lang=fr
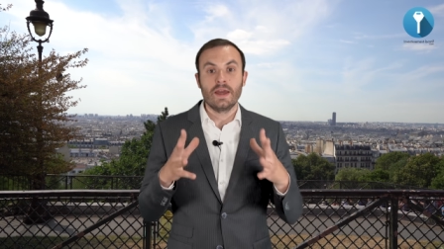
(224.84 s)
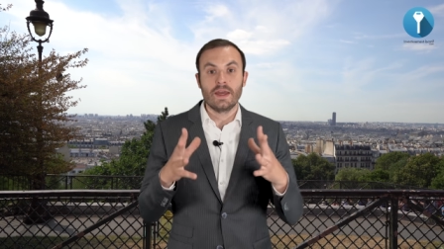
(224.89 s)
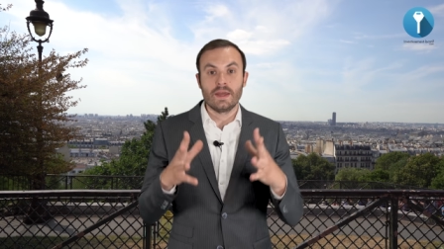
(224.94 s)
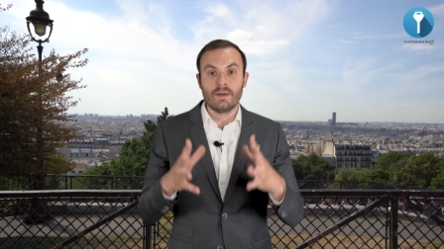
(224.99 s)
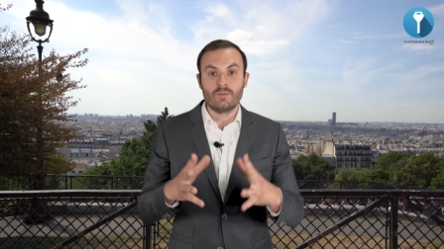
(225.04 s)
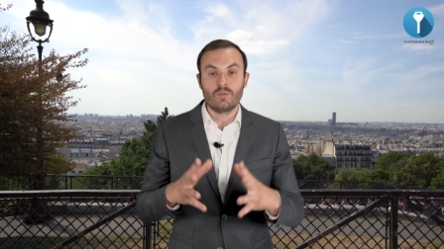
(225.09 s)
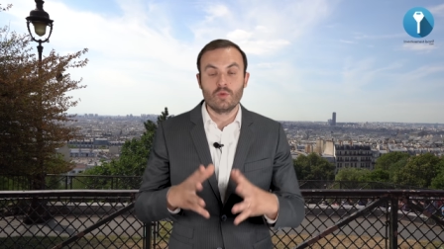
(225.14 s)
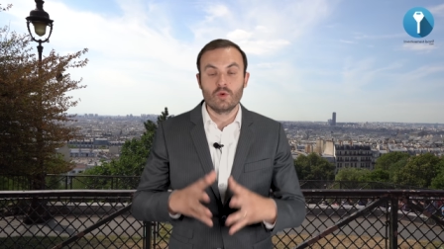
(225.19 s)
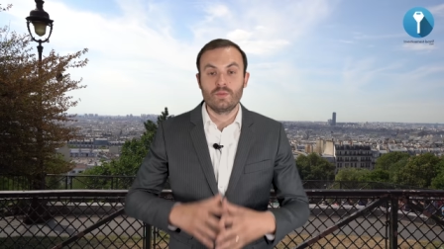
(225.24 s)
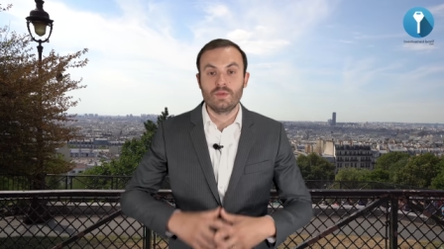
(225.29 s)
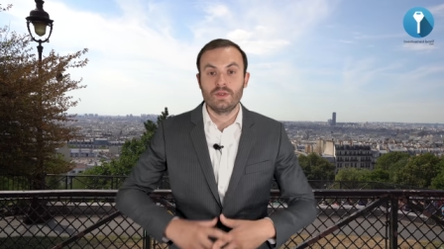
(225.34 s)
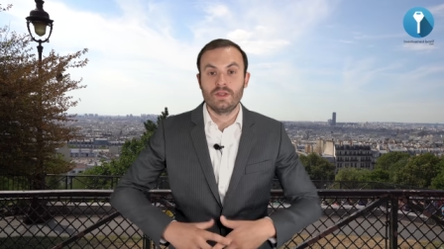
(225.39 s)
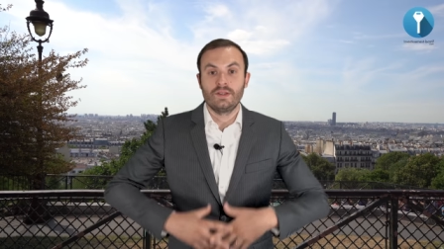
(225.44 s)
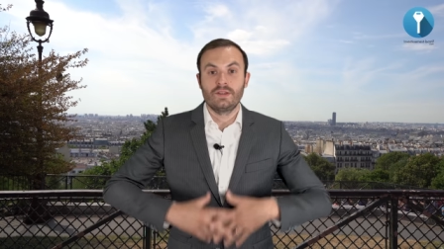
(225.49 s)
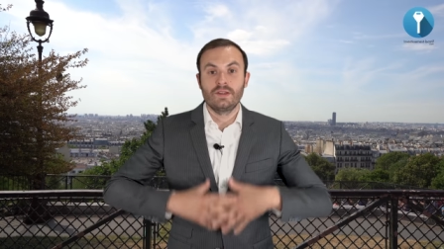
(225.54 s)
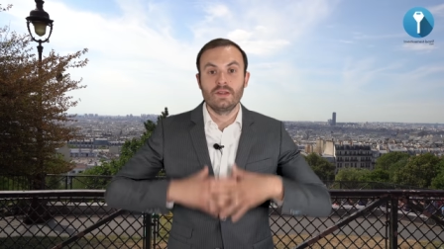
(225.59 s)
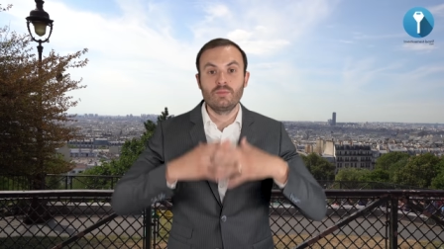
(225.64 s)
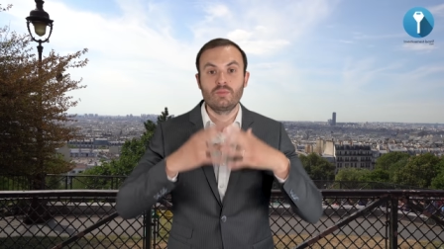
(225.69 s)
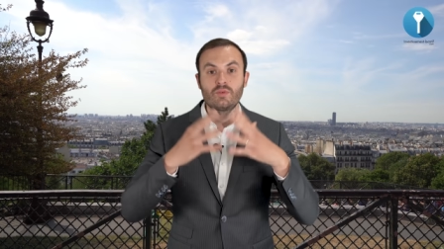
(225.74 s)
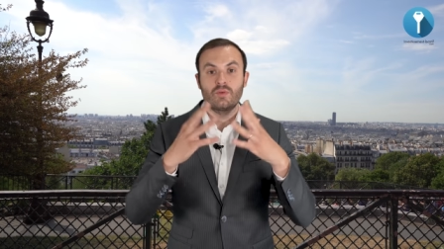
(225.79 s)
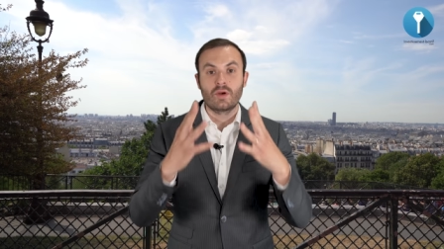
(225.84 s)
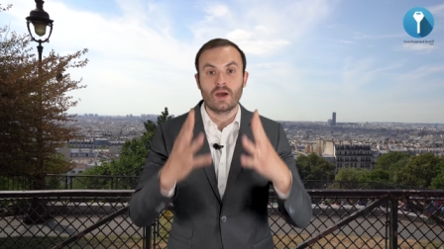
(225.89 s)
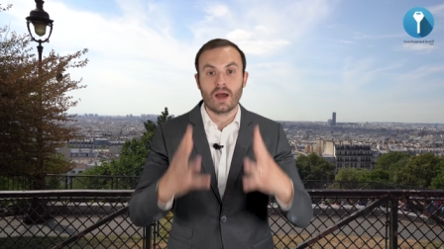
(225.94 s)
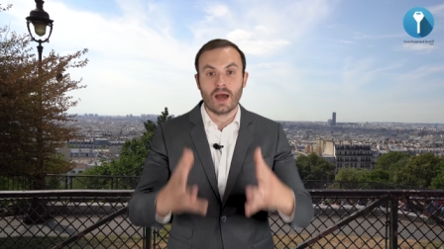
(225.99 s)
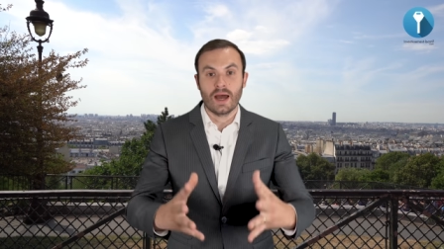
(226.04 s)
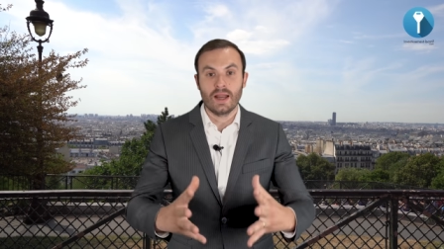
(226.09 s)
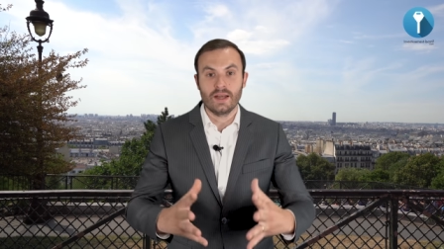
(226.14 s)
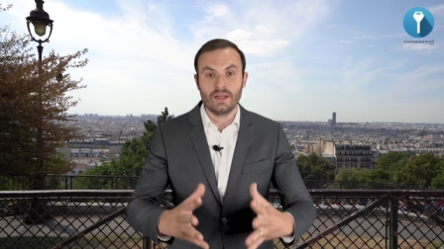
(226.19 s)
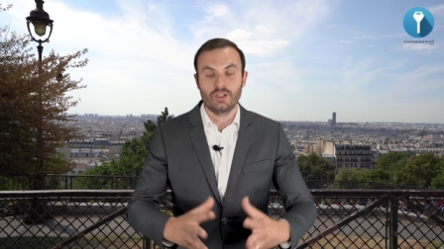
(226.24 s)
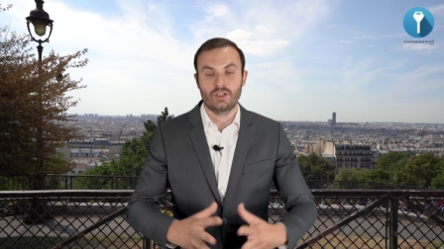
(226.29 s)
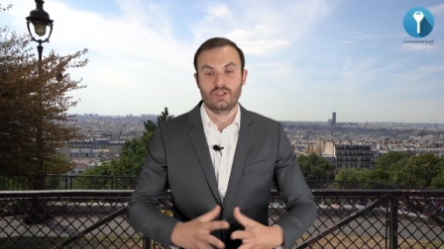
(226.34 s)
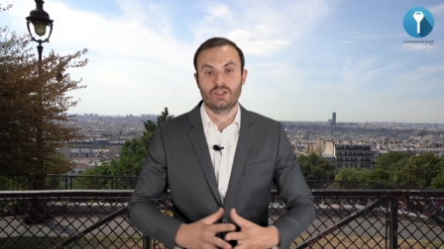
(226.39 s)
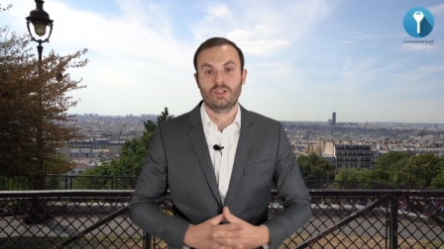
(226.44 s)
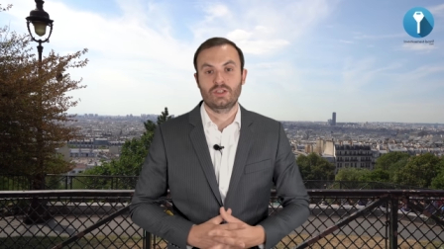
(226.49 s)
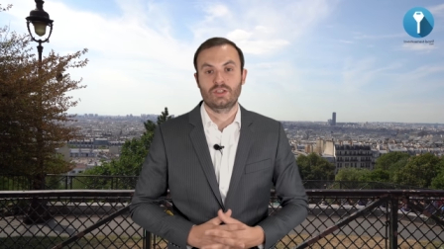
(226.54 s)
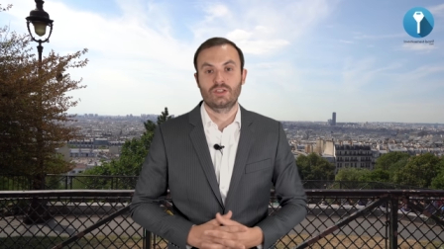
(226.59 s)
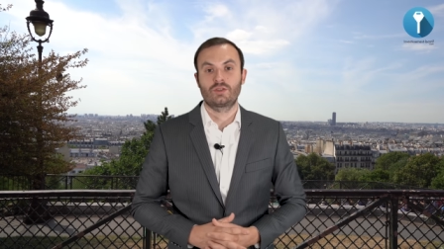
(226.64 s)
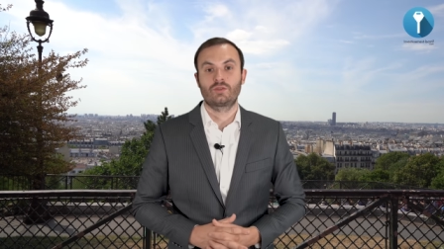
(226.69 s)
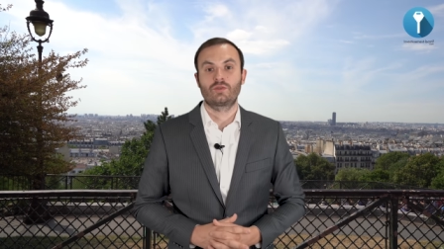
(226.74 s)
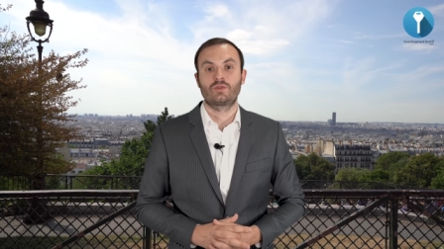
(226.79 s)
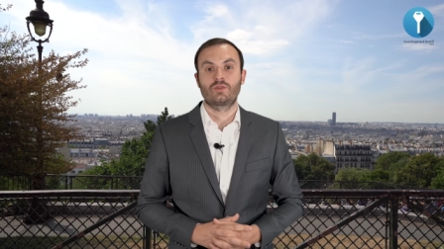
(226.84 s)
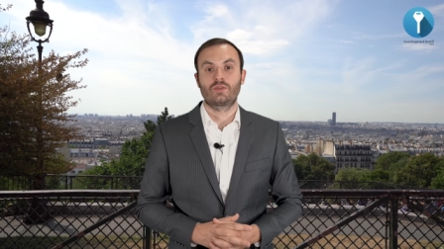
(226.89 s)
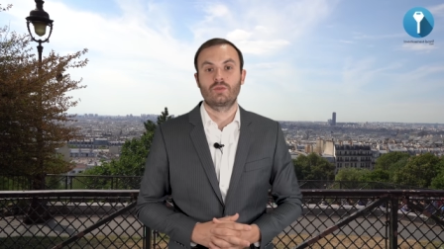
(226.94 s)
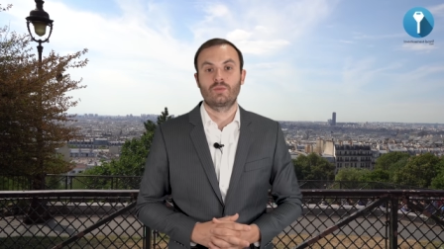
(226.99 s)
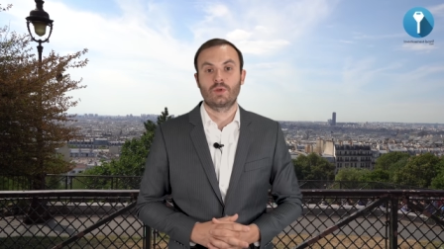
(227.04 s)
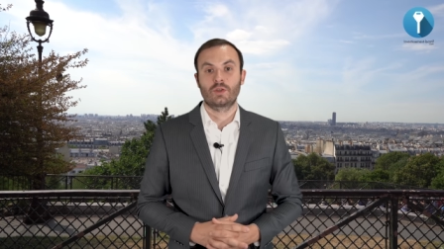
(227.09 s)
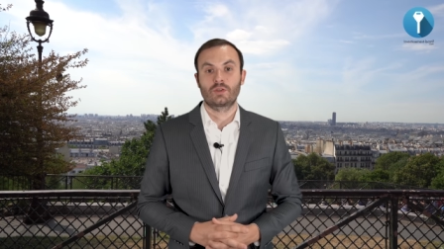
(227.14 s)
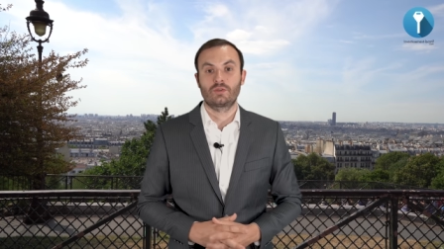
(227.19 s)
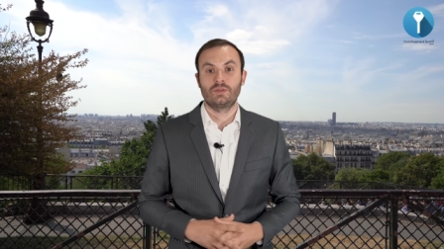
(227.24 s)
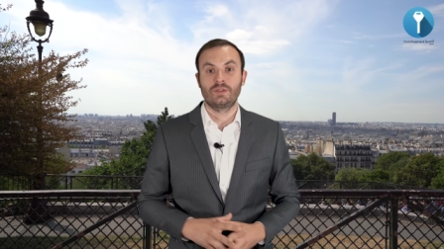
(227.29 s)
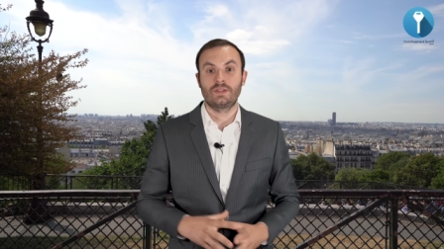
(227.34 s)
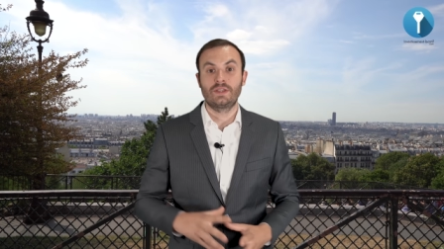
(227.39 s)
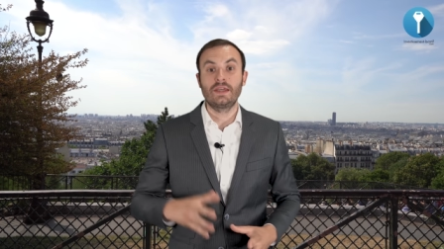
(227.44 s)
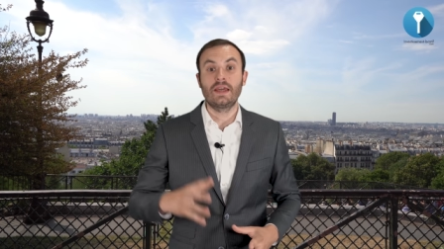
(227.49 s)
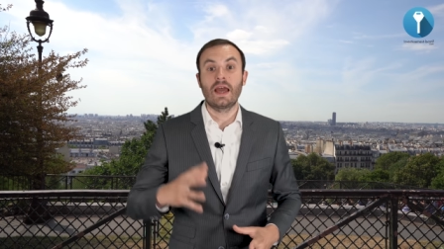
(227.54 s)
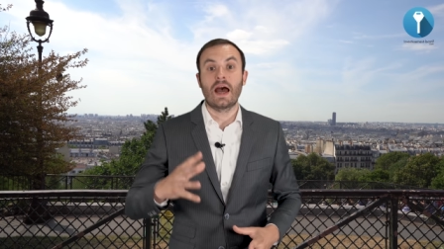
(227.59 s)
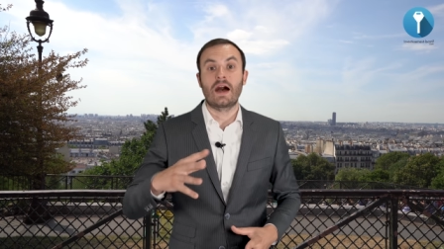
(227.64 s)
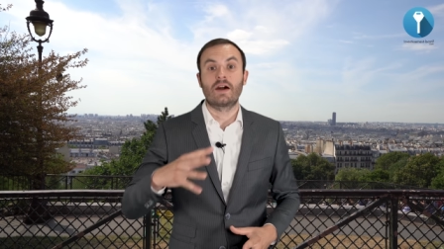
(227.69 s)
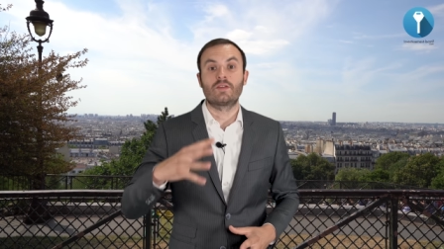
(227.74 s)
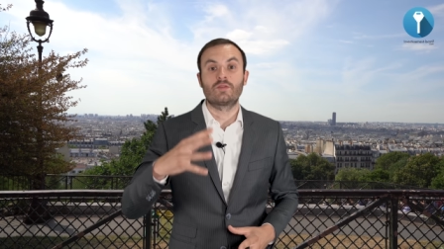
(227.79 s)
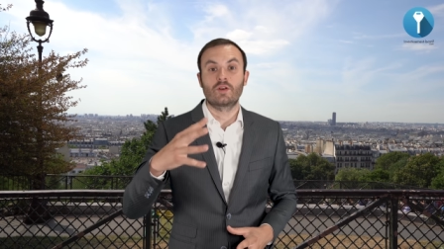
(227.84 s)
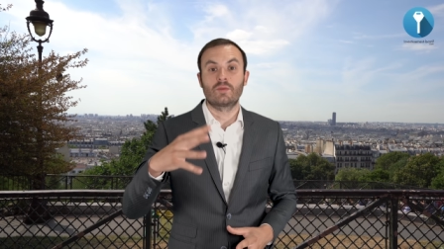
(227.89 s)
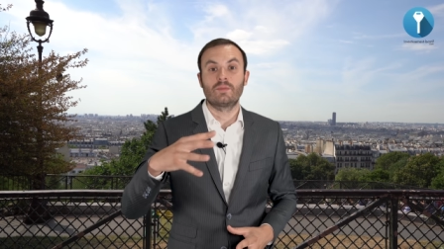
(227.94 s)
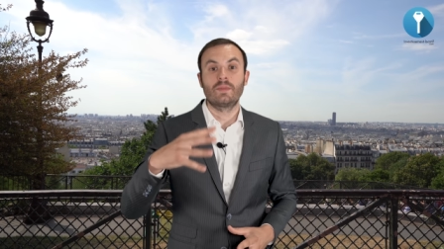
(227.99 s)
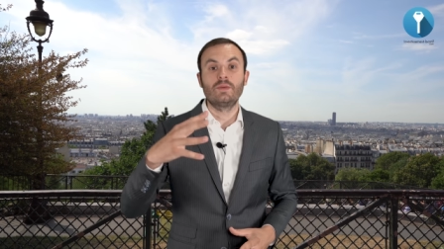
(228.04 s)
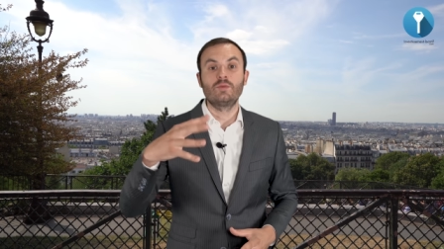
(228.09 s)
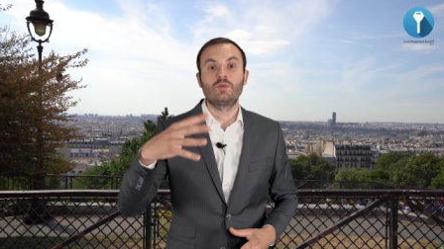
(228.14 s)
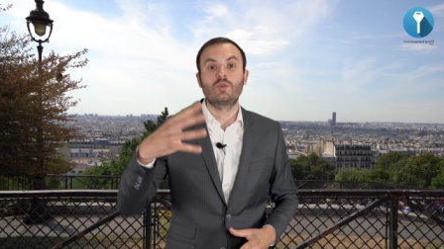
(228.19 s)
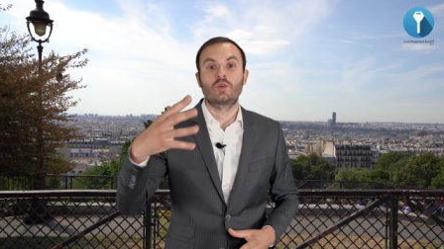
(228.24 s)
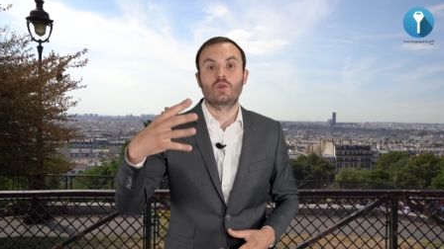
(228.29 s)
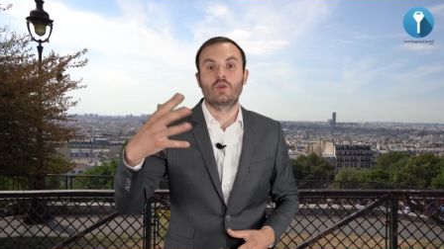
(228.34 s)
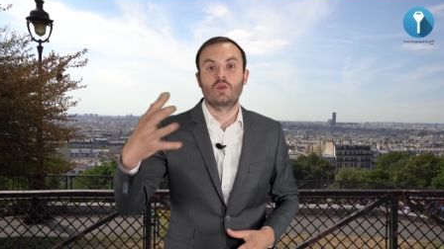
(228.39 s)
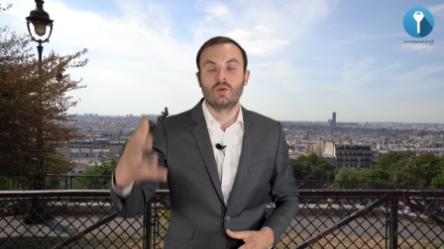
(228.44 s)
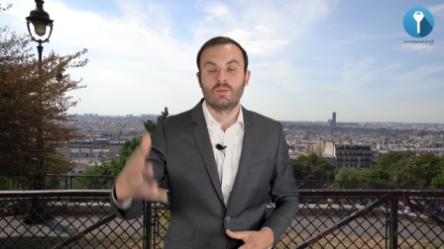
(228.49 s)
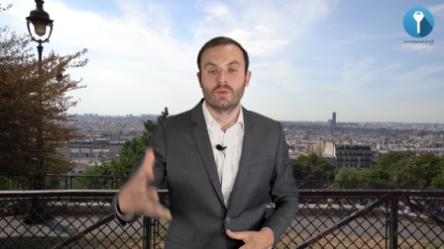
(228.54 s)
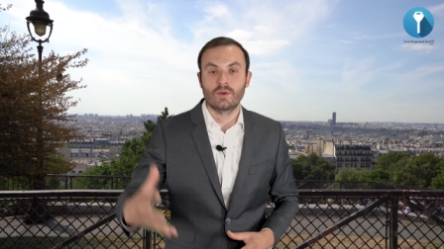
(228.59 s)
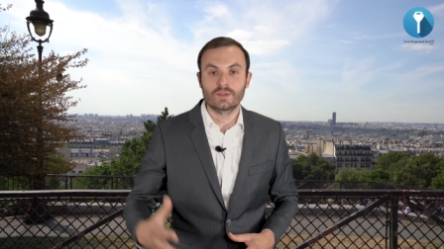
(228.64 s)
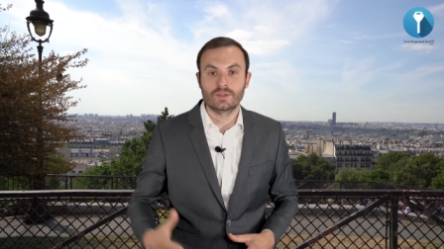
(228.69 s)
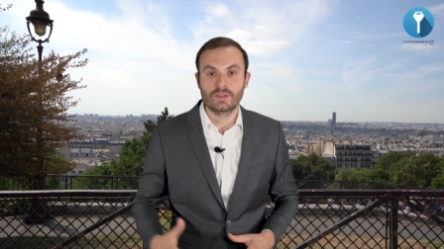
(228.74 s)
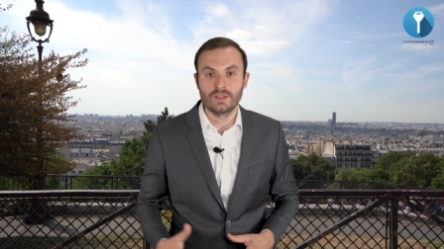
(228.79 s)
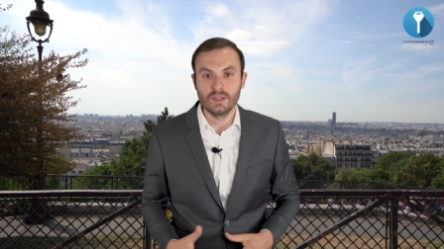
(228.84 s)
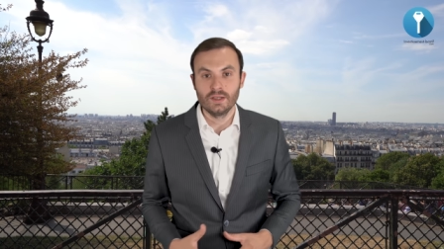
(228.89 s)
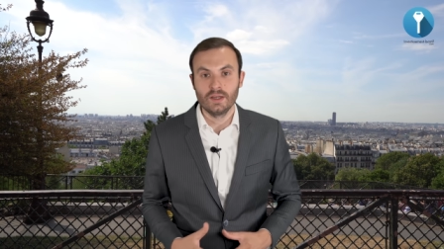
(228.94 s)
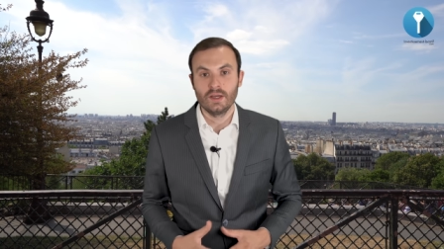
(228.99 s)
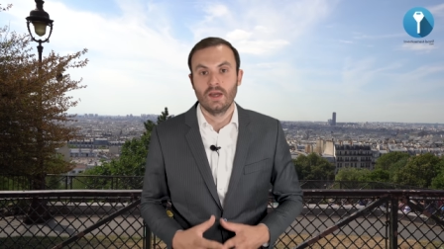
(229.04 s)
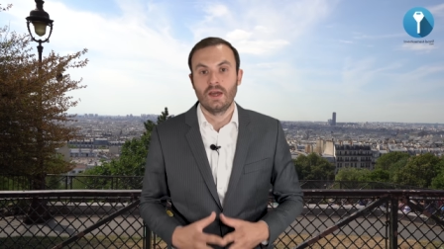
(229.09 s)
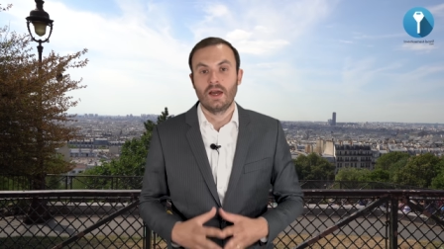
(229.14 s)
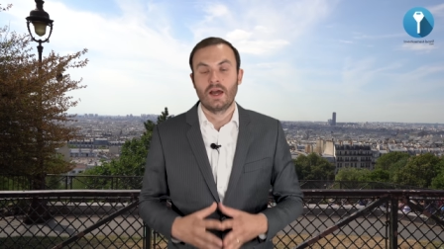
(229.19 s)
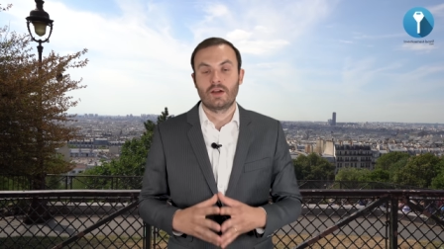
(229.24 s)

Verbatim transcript: et mobiliser pour aller chercher d'autres opportunités avant même de commencer